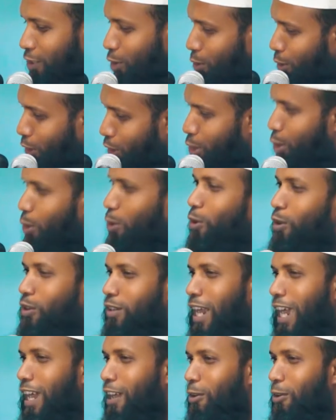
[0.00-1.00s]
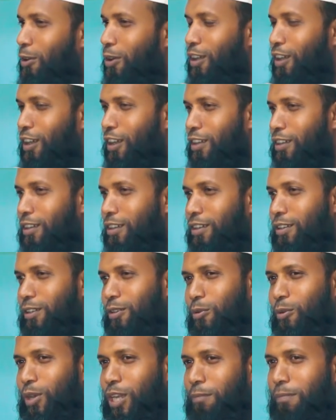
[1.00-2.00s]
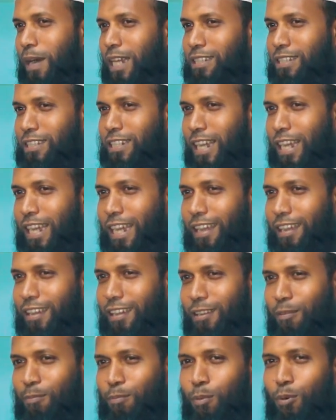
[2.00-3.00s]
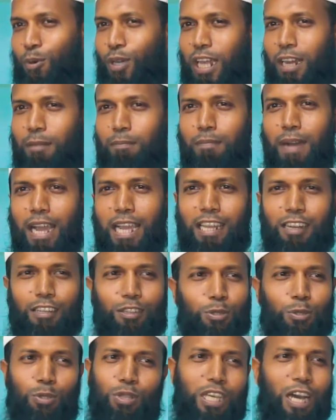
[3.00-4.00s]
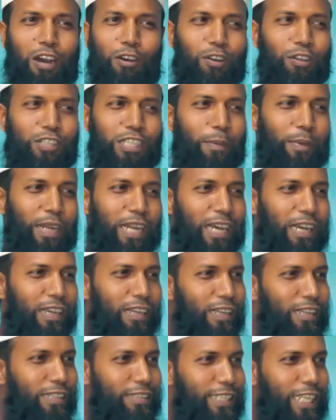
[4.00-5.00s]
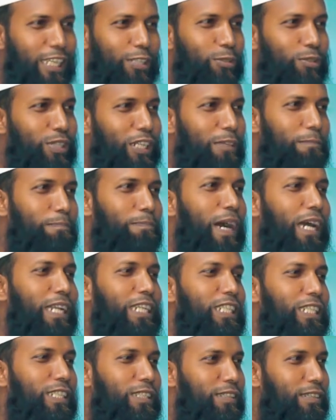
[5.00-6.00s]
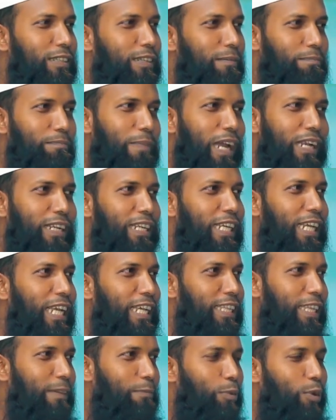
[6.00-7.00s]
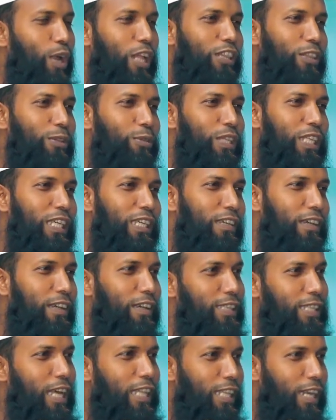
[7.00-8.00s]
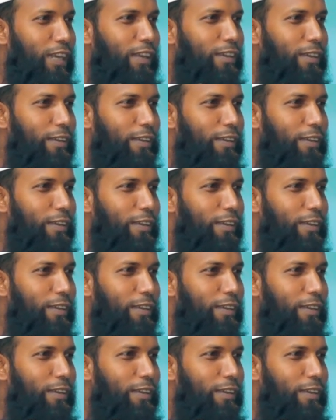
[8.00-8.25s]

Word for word: যতই ছোট হোক না কেন ওই বাচ্চাকে বুকের মায়ের দুধ খাওয়ানো যাবে না যেহেতু তিনি পানি পাননি খেতে ফুরাত নদী তাদের